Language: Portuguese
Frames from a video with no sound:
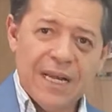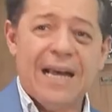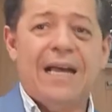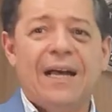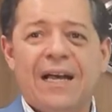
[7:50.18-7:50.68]

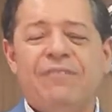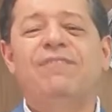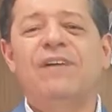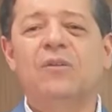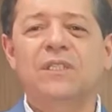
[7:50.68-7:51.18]
a, a
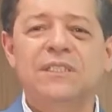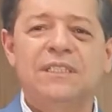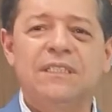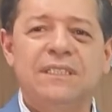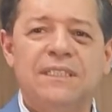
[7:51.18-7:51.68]
falta
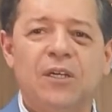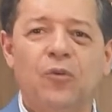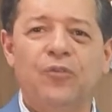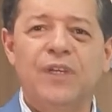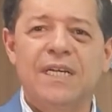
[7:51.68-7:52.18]
de, de
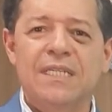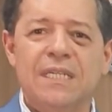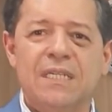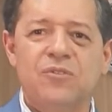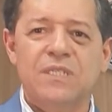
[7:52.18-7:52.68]

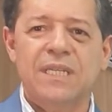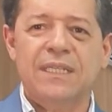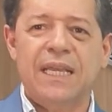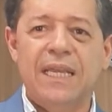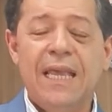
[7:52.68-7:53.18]
confiança que você
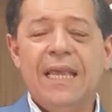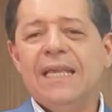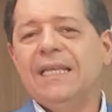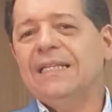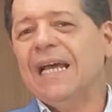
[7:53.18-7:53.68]
tem.
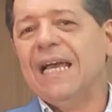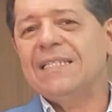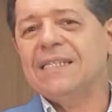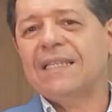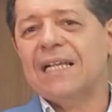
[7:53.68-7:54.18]
E na
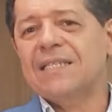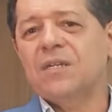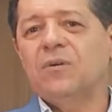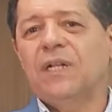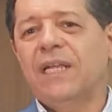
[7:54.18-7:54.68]

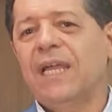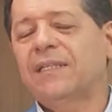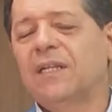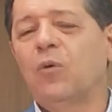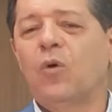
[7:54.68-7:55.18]
hesitação o
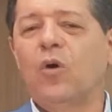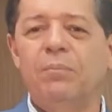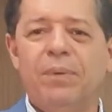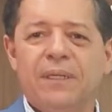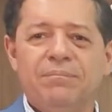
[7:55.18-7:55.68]
cliente não
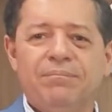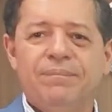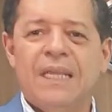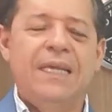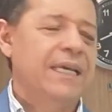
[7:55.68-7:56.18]
compra
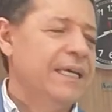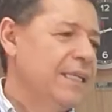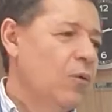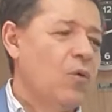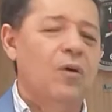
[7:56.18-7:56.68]
e
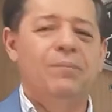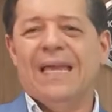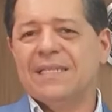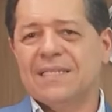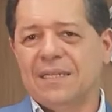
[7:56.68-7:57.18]
não
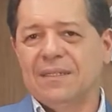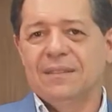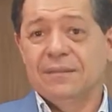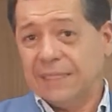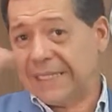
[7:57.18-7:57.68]
começa,
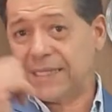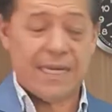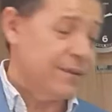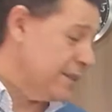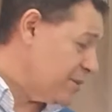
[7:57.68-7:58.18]
tá
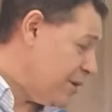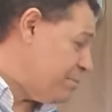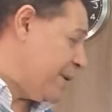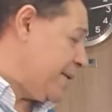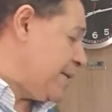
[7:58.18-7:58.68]
certo? Então
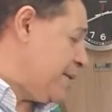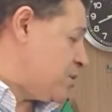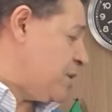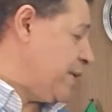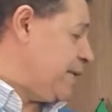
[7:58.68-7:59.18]
aprenda
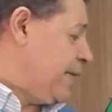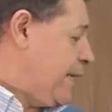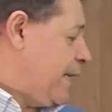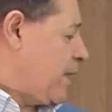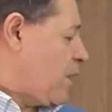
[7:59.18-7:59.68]
isso aí.
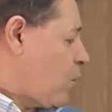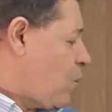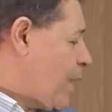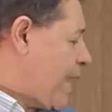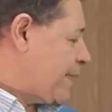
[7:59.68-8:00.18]

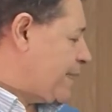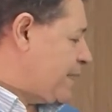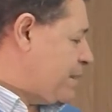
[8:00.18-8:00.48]
Quarta